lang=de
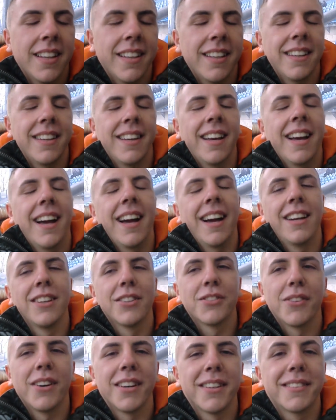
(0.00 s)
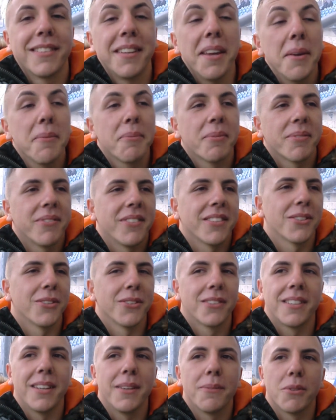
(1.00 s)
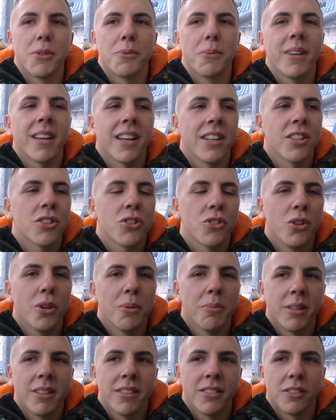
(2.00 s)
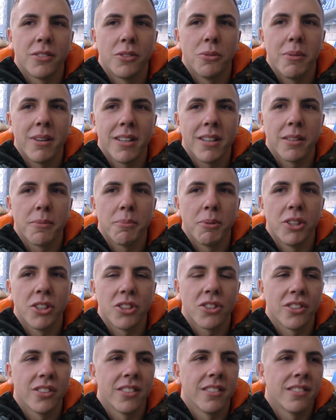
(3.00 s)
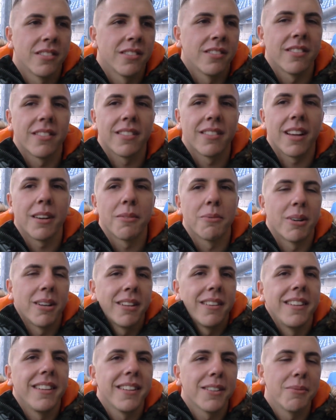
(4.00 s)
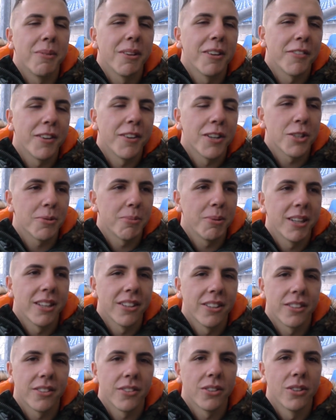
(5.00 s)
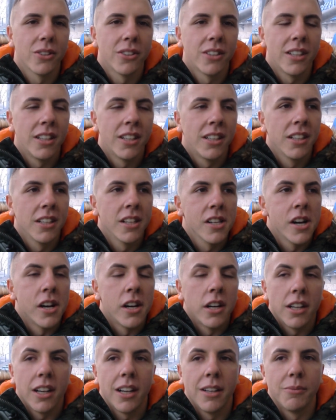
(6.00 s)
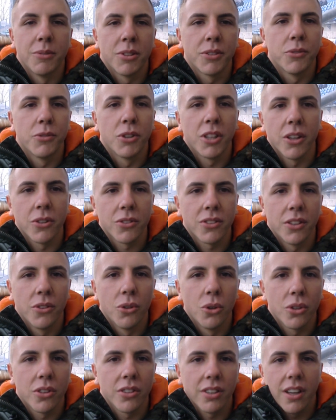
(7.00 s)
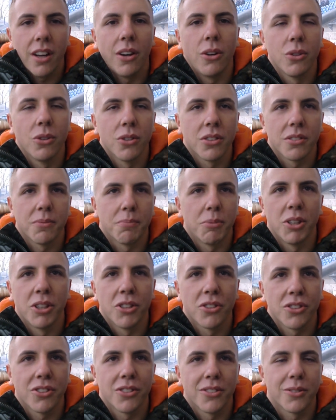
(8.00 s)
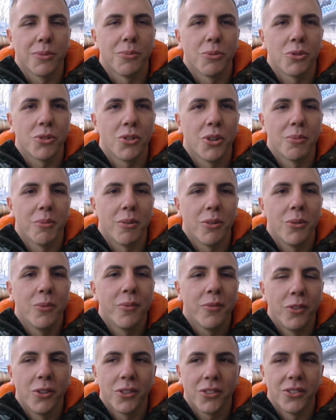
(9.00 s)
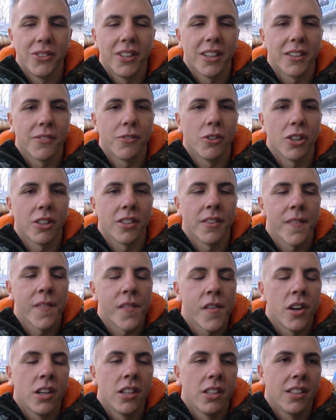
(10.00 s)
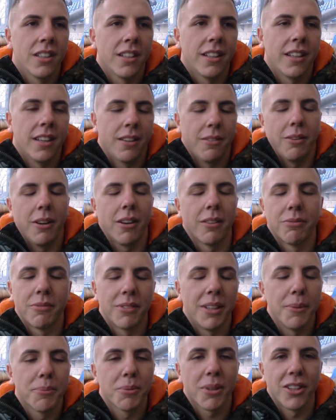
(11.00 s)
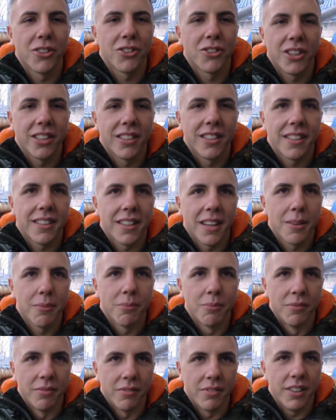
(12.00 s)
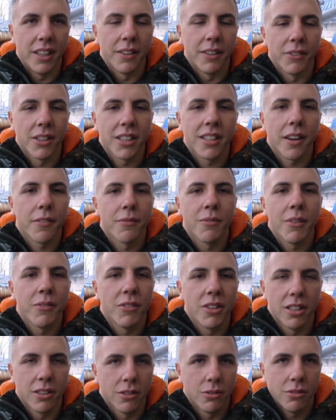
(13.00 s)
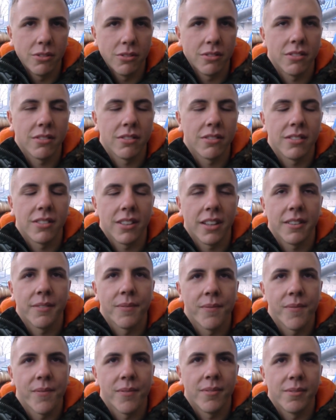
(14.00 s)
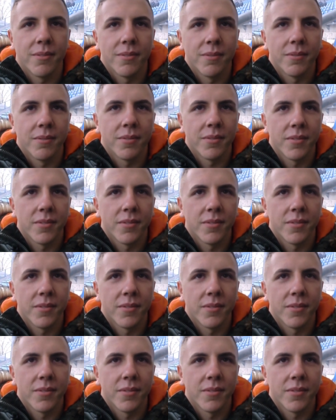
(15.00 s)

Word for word: naja. Ja, ich war Tipp, was soll Tipps? Ich bin kein Stürmer. Normalerweise bin ich ein, sag mal, Linksmittelfeldspieler oder so. Ähm, es ähm, wurde aus der Not raus, bin ich zum Stürmer umfunktioniert worden. Tipps kann ich ja halt nicht geben. Irgendwann treffen wir wieder und ja. ja fühlst